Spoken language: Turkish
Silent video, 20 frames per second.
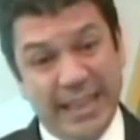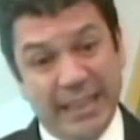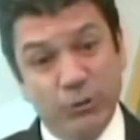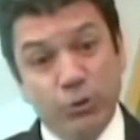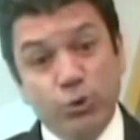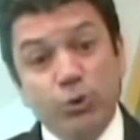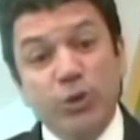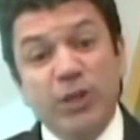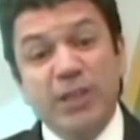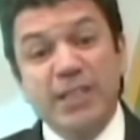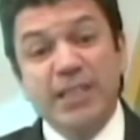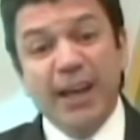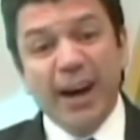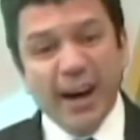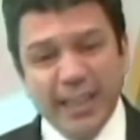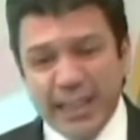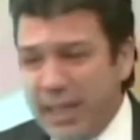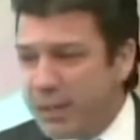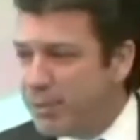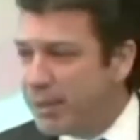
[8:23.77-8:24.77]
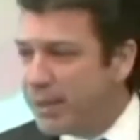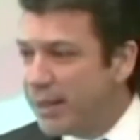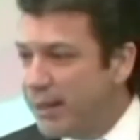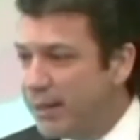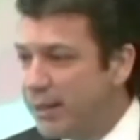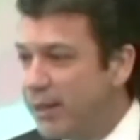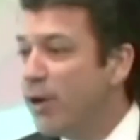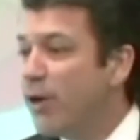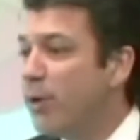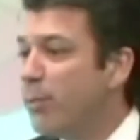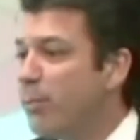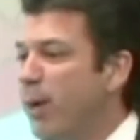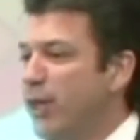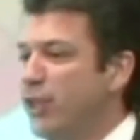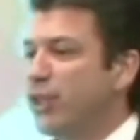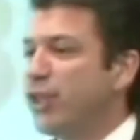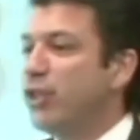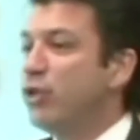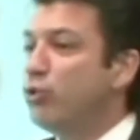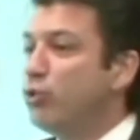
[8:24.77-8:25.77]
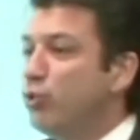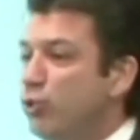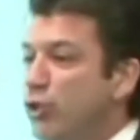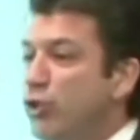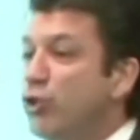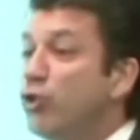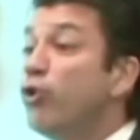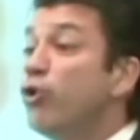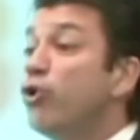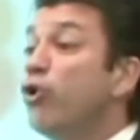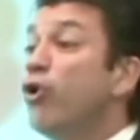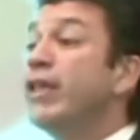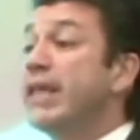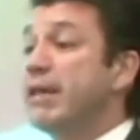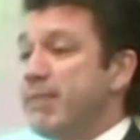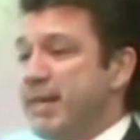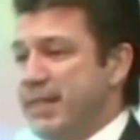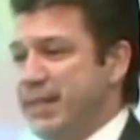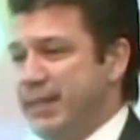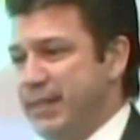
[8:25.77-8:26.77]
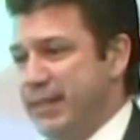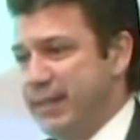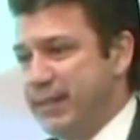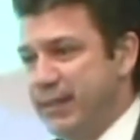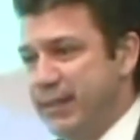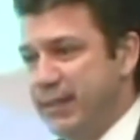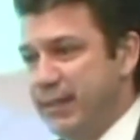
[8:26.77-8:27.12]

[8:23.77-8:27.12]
Duygularınızı anlamadan başkalarının duygularını yönetemezsiniz.